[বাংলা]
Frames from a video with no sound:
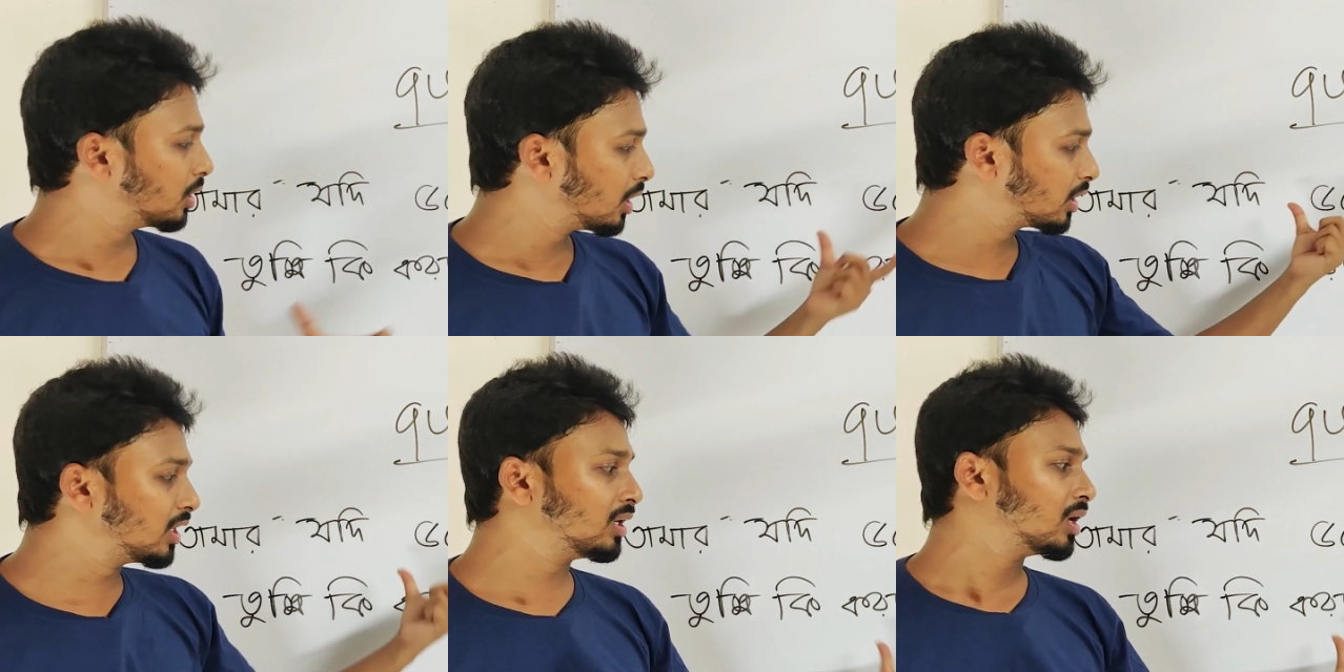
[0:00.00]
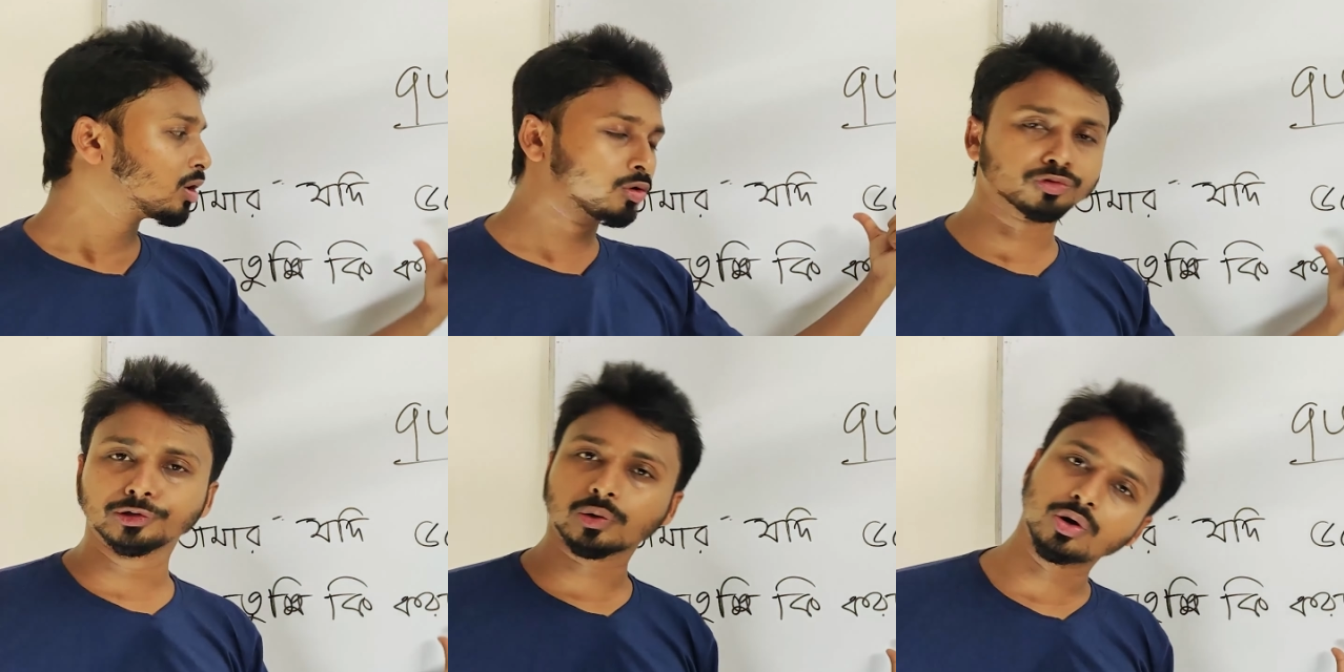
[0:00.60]
কি খুব
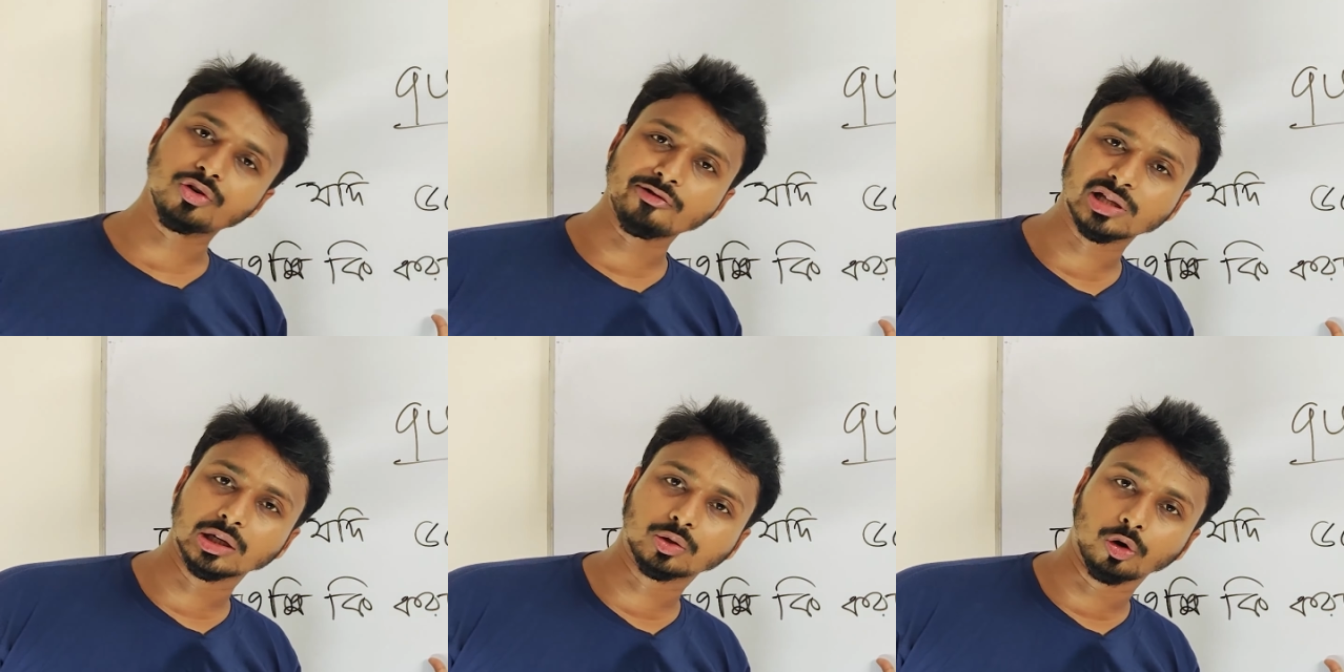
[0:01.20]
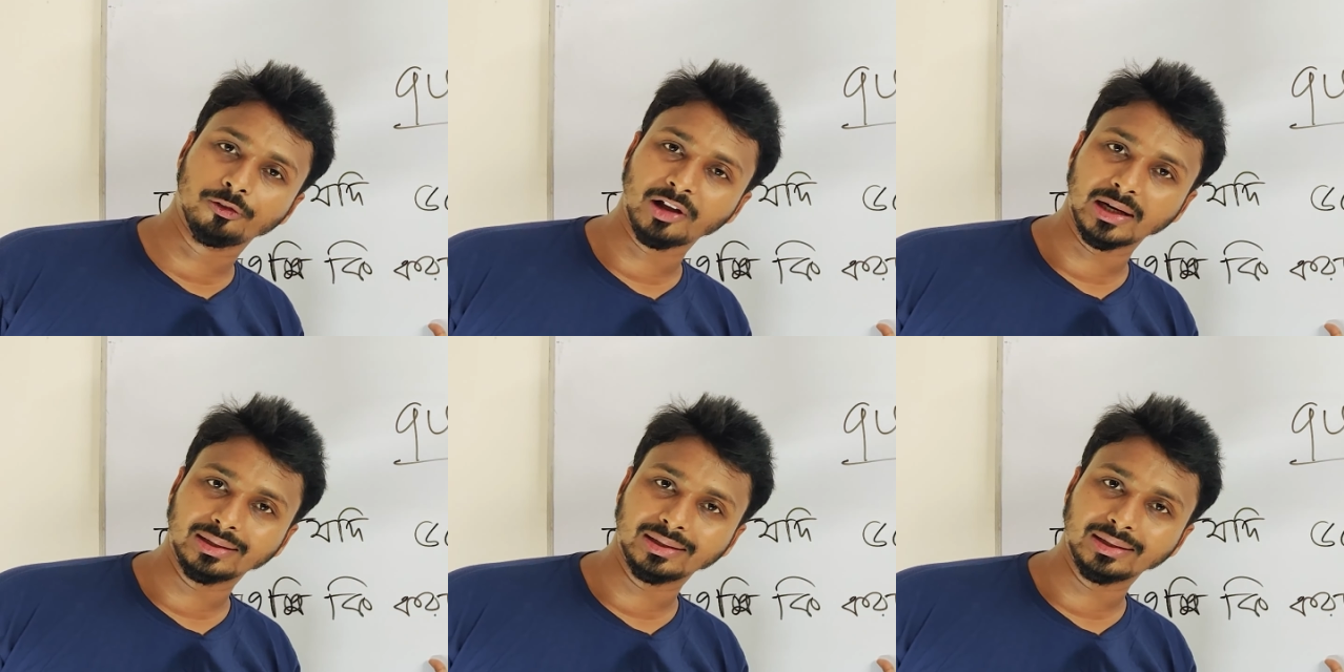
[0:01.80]
সুন্দর করে ট্রান্সলেট করে ফেলেন